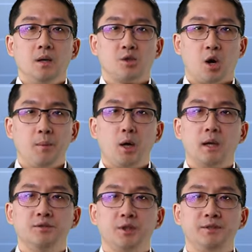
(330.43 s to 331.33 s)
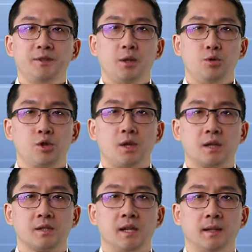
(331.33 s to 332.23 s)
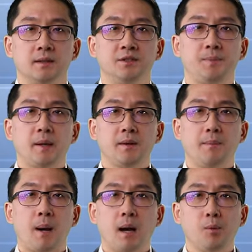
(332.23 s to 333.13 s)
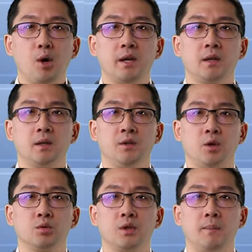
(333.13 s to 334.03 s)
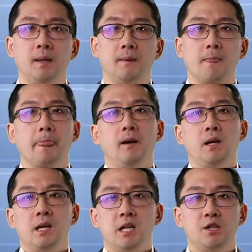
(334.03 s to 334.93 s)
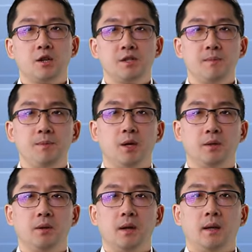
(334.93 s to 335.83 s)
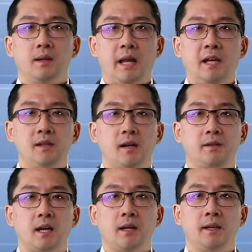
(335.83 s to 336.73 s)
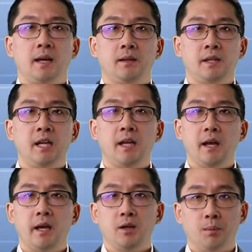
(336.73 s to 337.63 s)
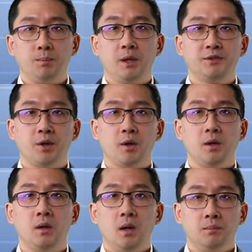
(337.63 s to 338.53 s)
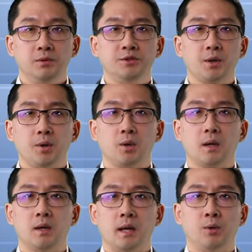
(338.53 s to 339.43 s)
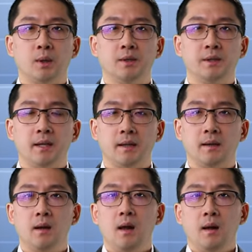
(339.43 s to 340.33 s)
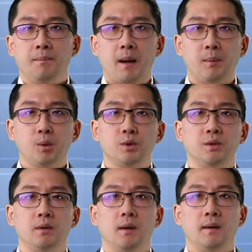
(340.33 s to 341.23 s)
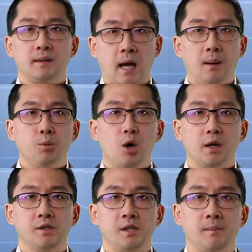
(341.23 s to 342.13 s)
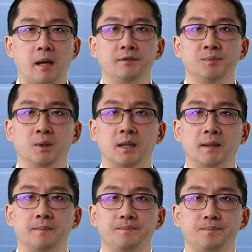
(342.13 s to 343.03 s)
저명한 스위스의 유전학자 스반데 파보가 이끈 연구팀이 2010년 네안데르탈인의 DNA 염기 서열 분석 결과를 내놓았는데 파보는 다음과 같이 말했습니다.